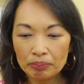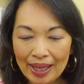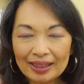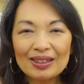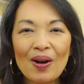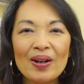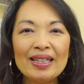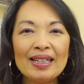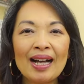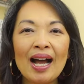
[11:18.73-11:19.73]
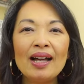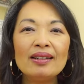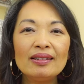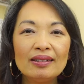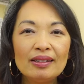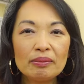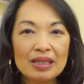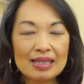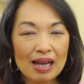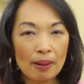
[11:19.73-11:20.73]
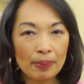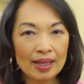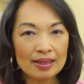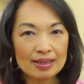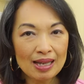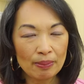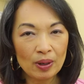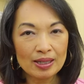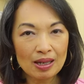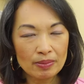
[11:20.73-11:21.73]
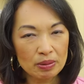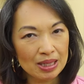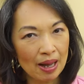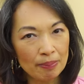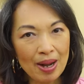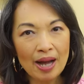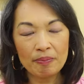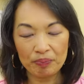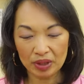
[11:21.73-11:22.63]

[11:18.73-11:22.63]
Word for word: บัตรตอนนี้นะคะ 13,333 บาท